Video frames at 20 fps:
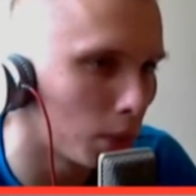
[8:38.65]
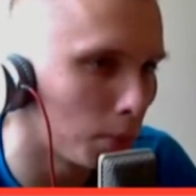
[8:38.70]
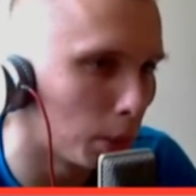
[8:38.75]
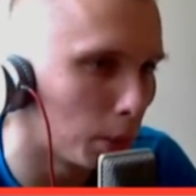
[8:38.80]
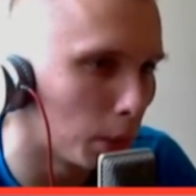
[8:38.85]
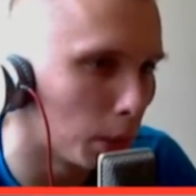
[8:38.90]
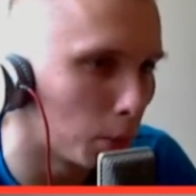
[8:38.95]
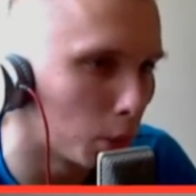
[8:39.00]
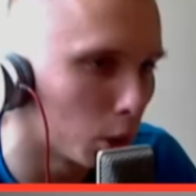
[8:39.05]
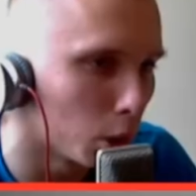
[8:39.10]

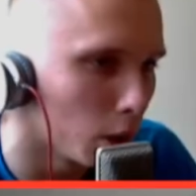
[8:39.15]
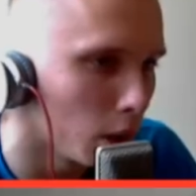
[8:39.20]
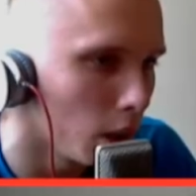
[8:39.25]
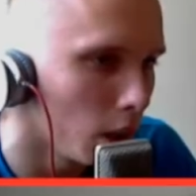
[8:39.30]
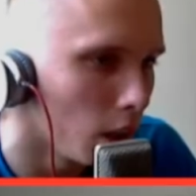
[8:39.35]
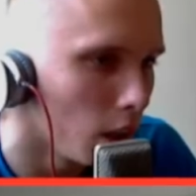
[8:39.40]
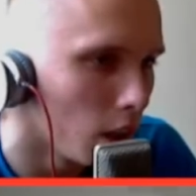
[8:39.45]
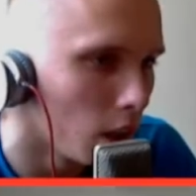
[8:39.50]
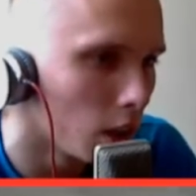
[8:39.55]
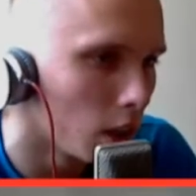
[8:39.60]
popieprzyły.
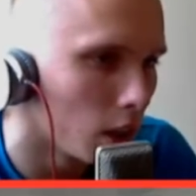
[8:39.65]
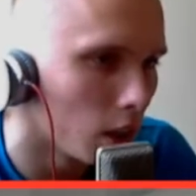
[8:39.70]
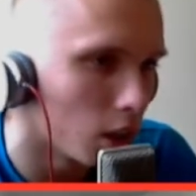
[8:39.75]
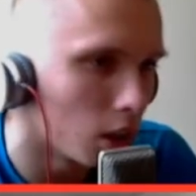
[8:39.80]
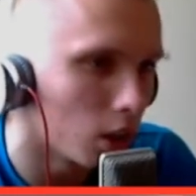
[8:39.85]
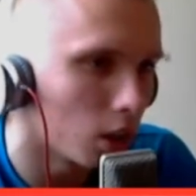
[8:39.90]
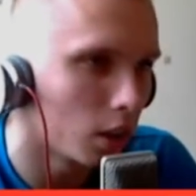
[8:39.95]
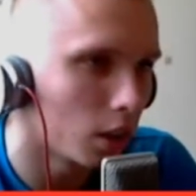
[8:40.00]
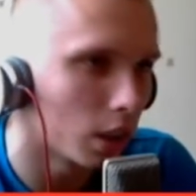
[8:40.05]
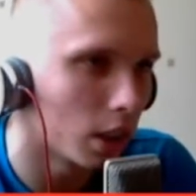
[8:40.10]

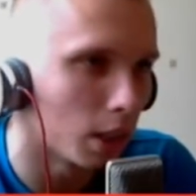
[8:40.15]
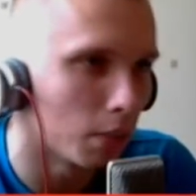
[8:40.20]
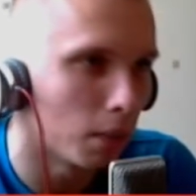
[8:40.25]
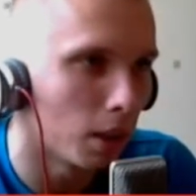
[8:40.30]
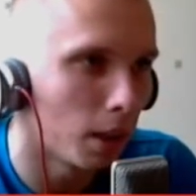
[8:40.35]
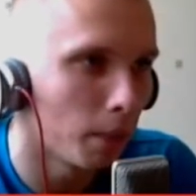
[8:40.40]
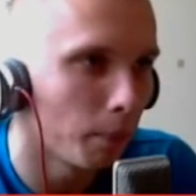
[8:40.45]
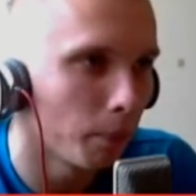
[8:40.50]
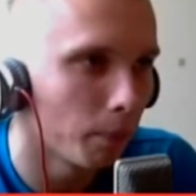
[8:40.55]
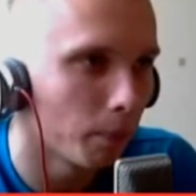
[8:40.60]
Ok,
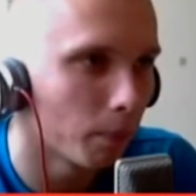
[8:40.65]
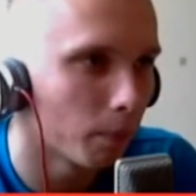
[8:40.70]
mam.